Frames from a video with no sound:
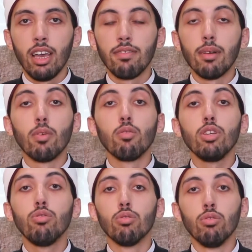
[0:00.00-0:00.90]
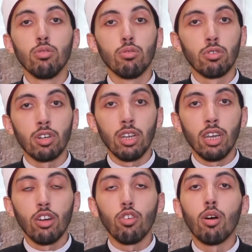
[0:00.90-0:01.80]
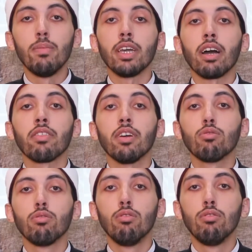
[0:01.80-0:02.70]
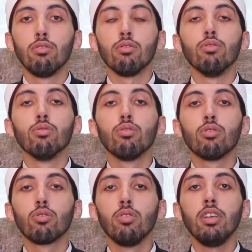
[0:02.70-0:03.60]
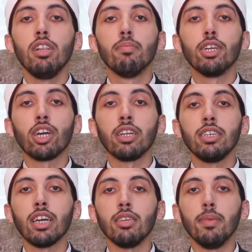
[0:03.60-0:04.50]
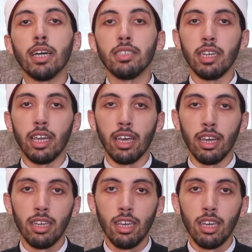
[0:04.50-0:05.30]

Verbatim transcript: فمولده نور وبعثته نور للبشرية بأسرها